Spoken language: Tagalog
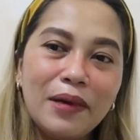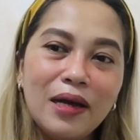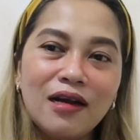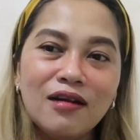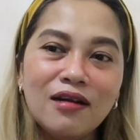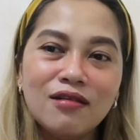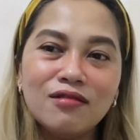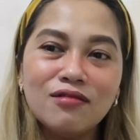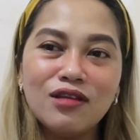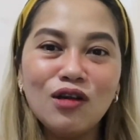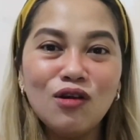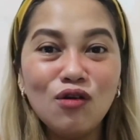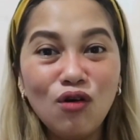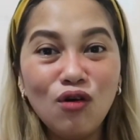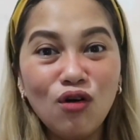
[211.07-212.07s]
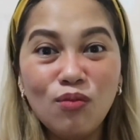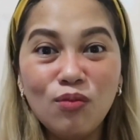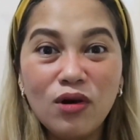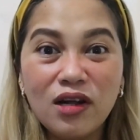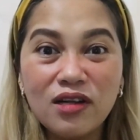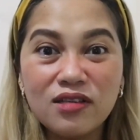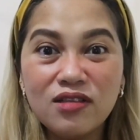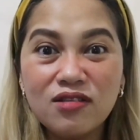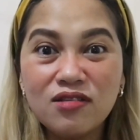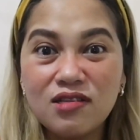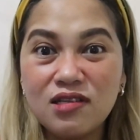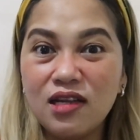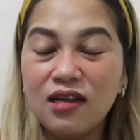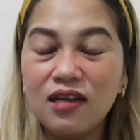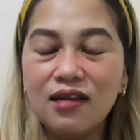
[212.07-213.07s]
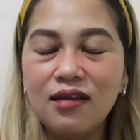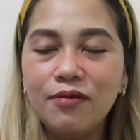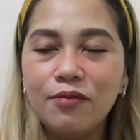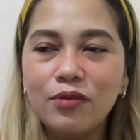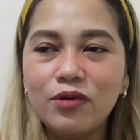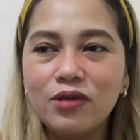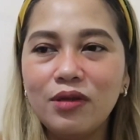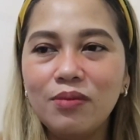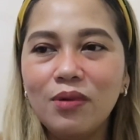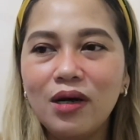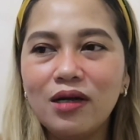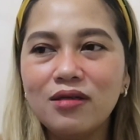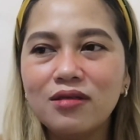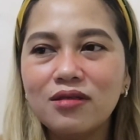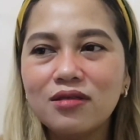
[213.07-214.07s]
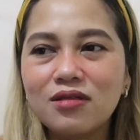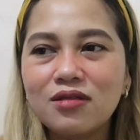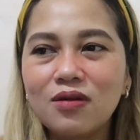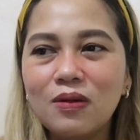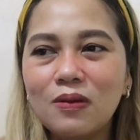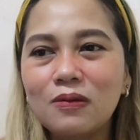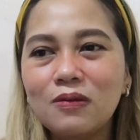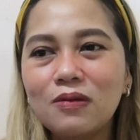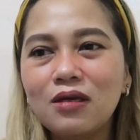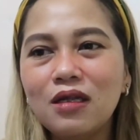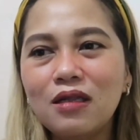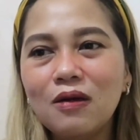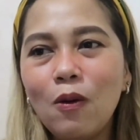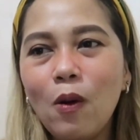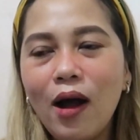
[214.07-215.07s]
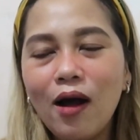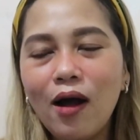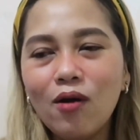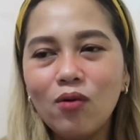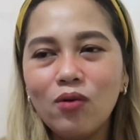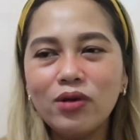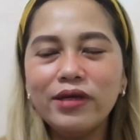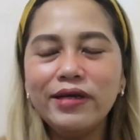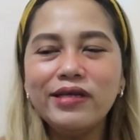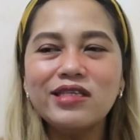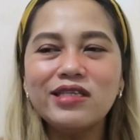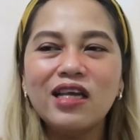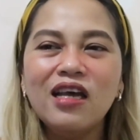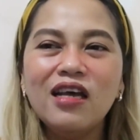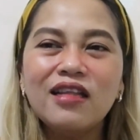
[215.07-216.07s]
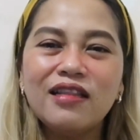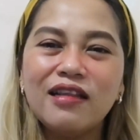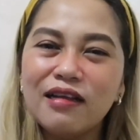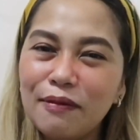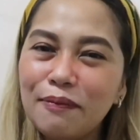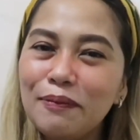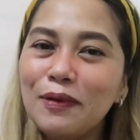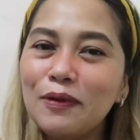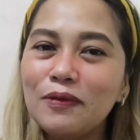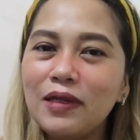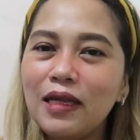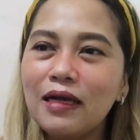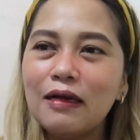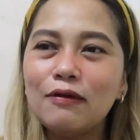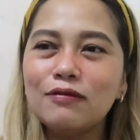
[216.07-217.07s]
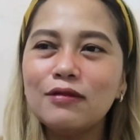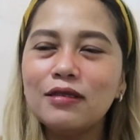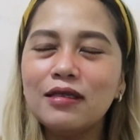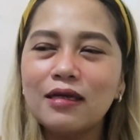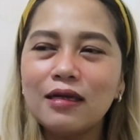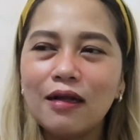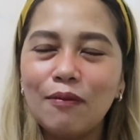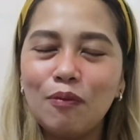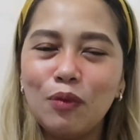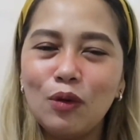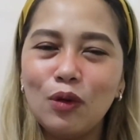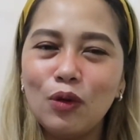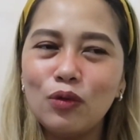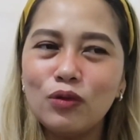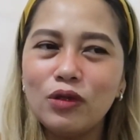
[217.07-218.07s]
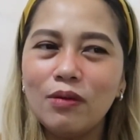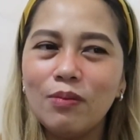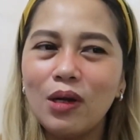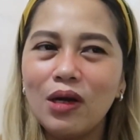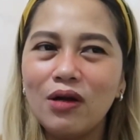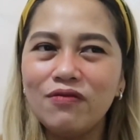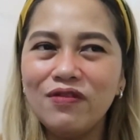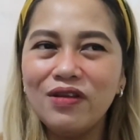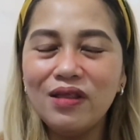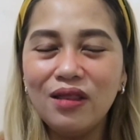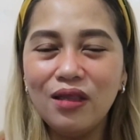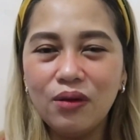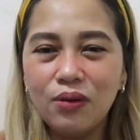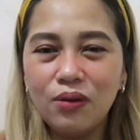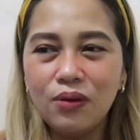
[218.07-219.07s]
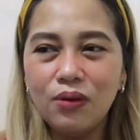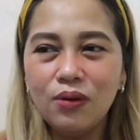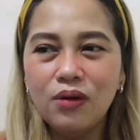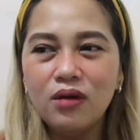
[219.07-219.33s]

parang niloloko mo lang din yung sarili mo, ba diba? So, ginawa ko is, nag-upload na lang ako na nag-upload ng mga video.